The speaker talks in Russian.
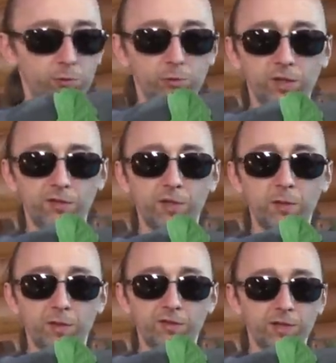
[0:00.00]
Он у нас
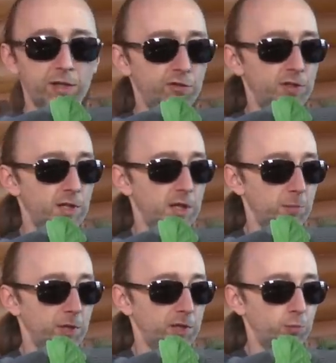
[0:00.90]
прозрачный,
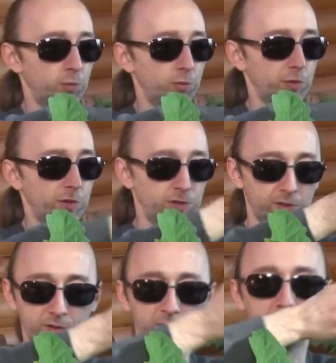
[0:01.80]
поэтому
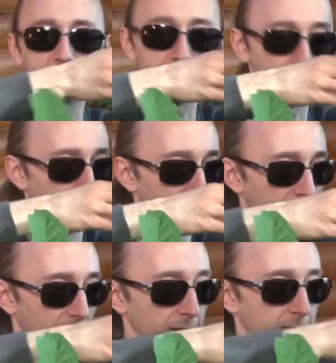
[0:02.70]
это хорошо
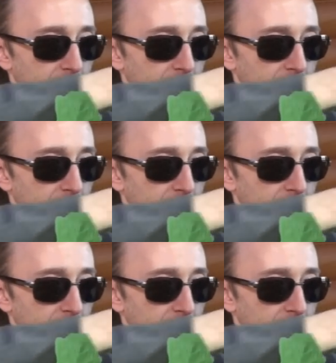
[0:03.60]
видно.